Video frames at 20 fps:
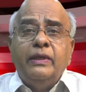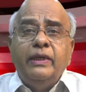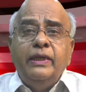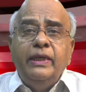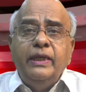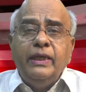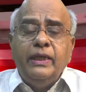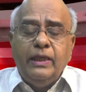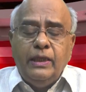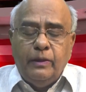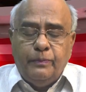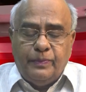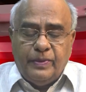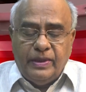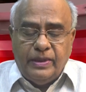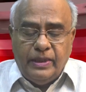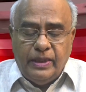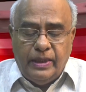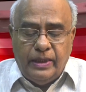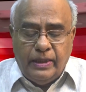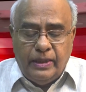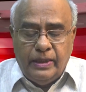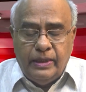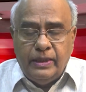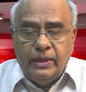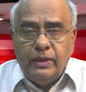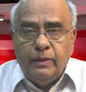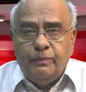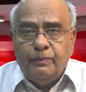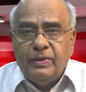ఎన్నికల
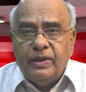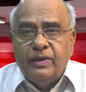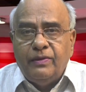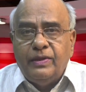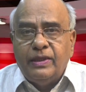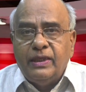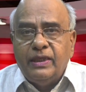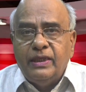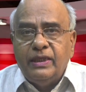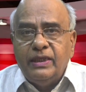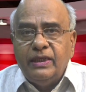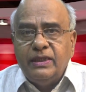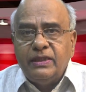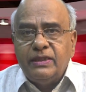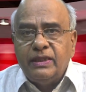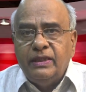ప్రచారానికి పిలవటానికి